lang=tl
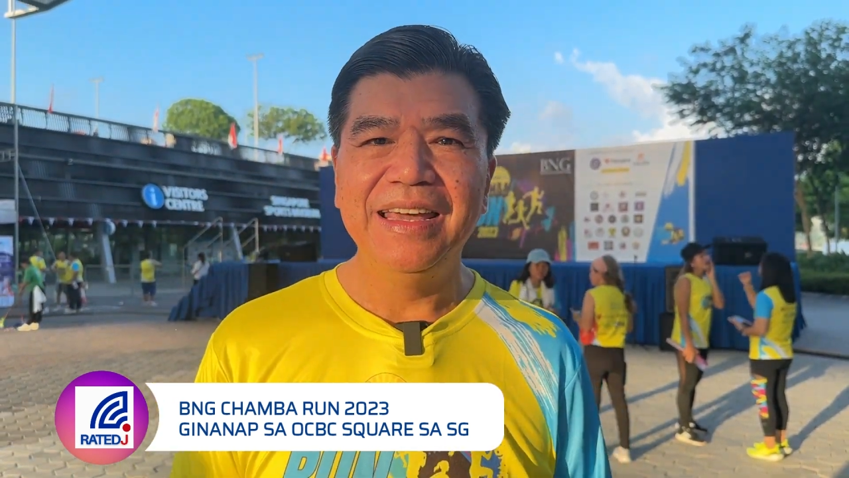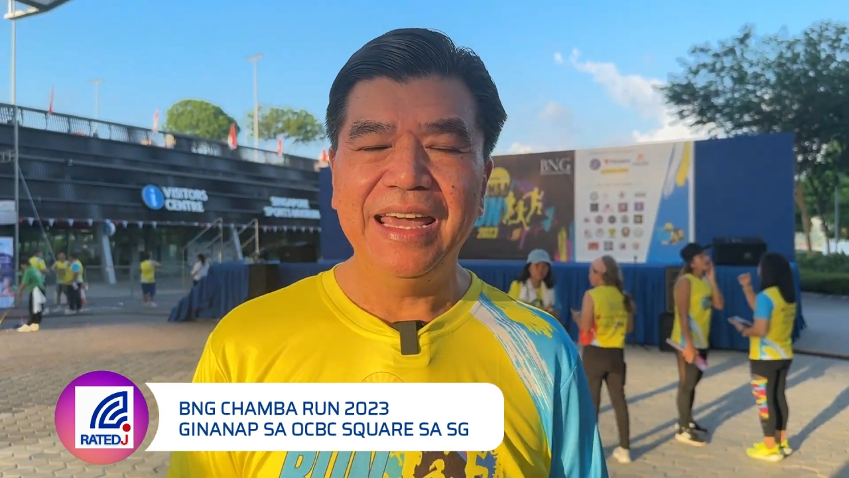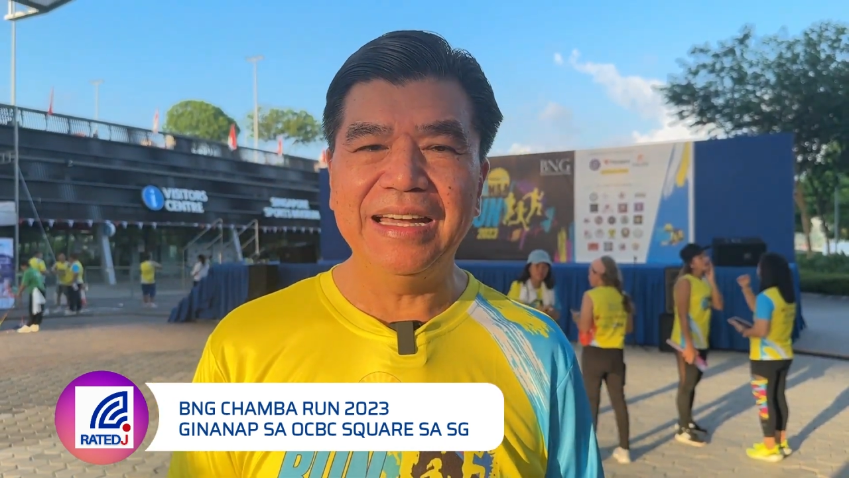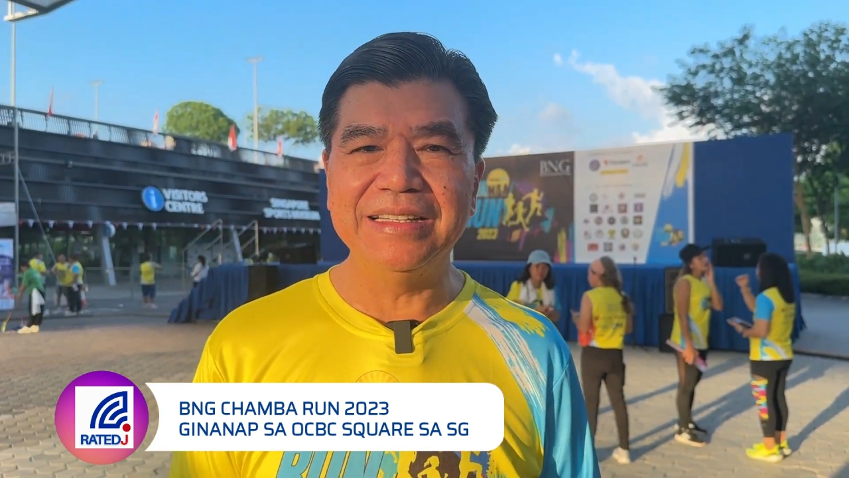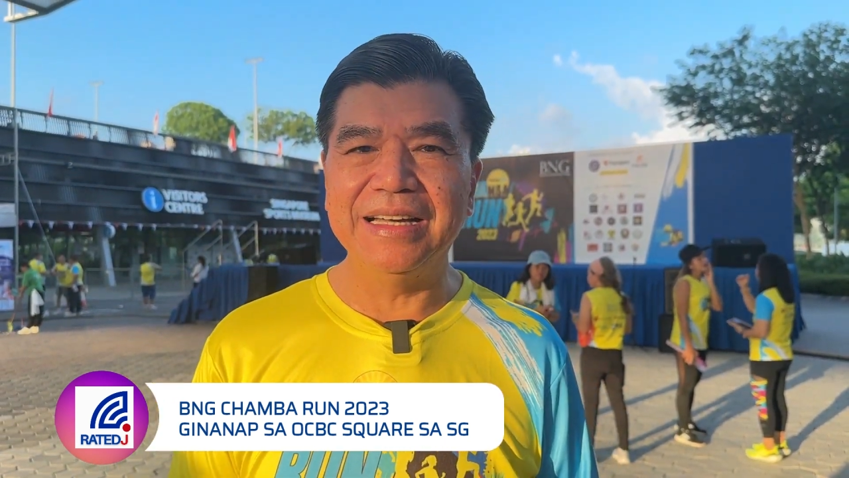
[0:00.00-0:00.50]

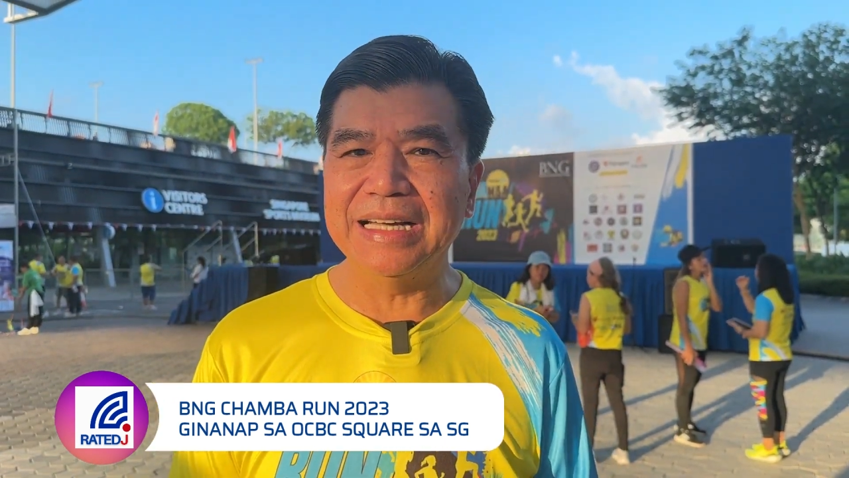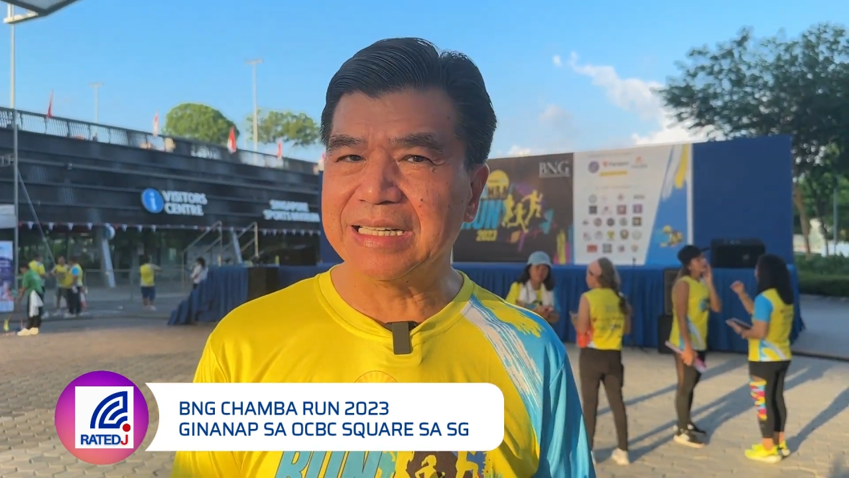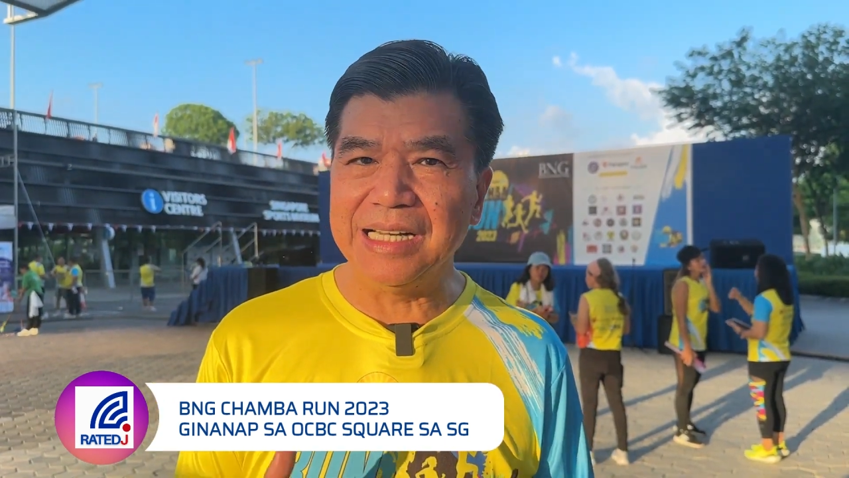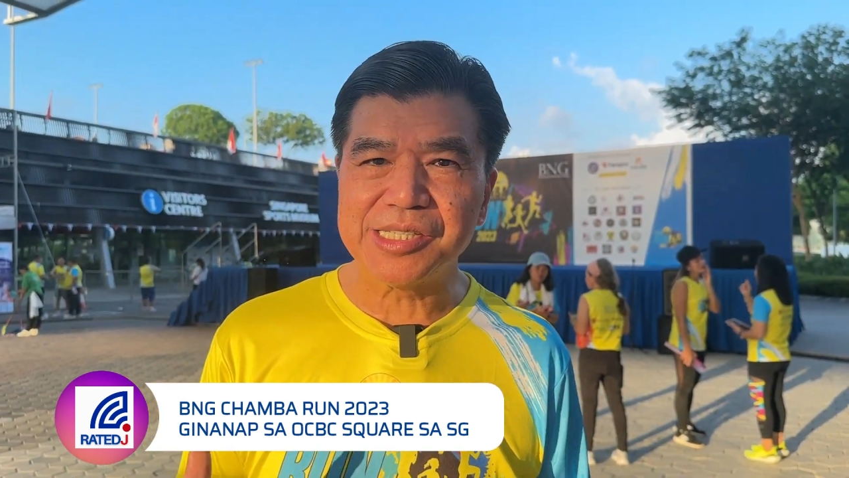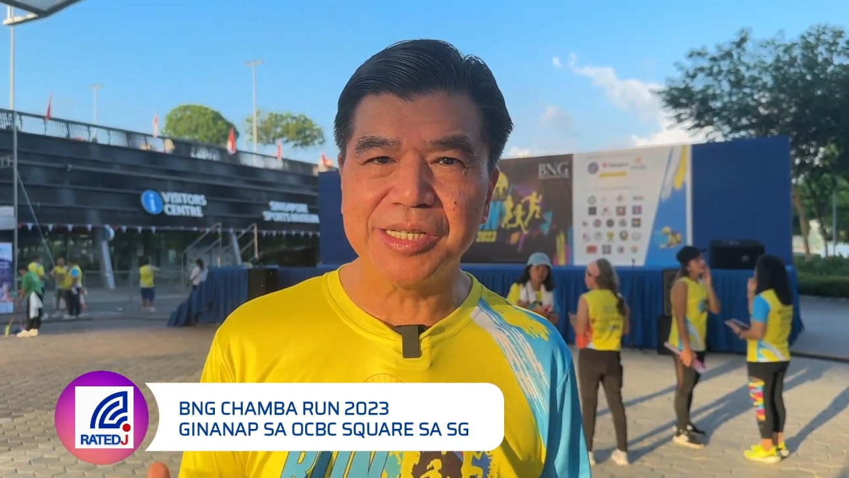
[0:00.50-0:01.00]
And
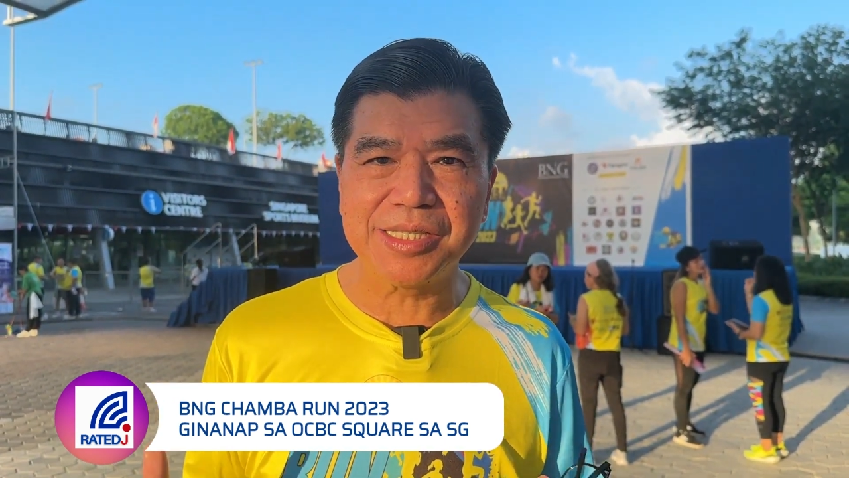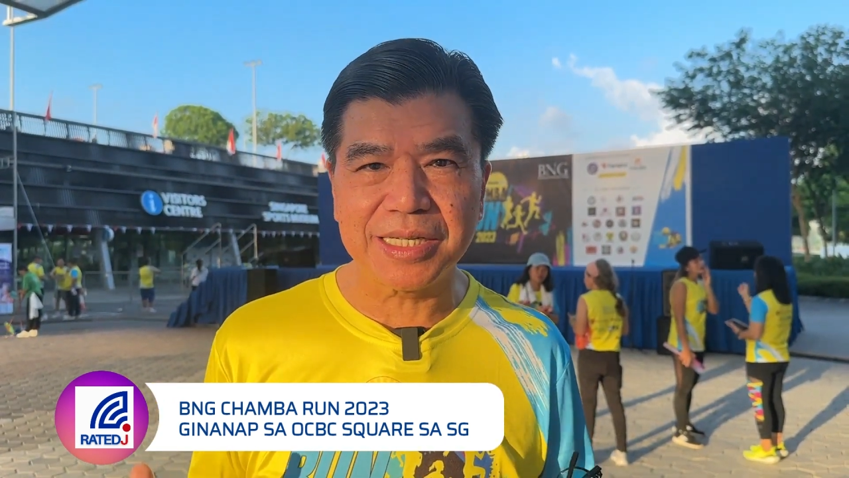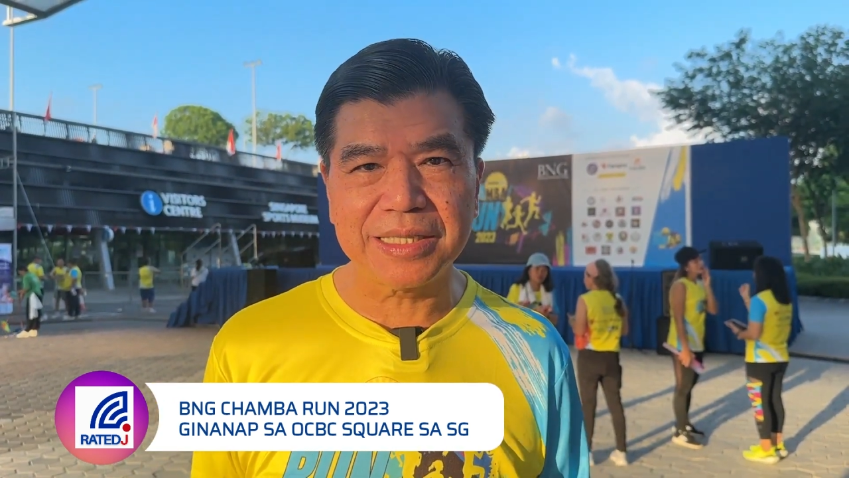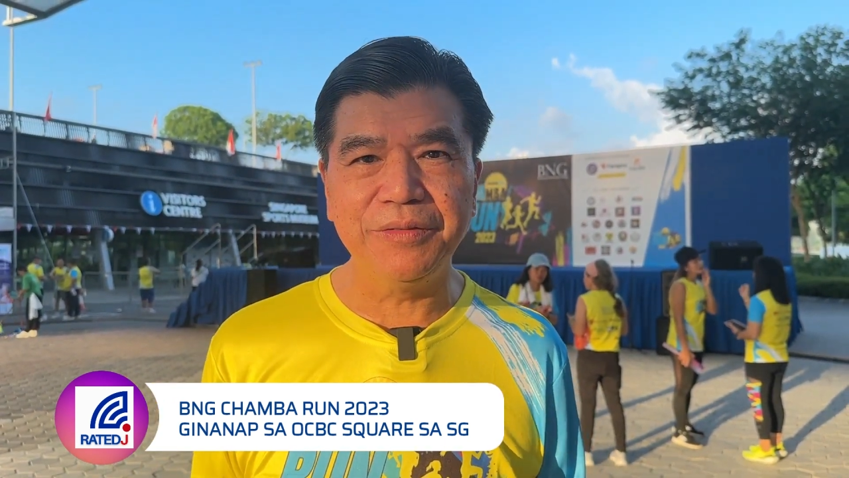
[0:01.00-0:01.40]
uh, at least this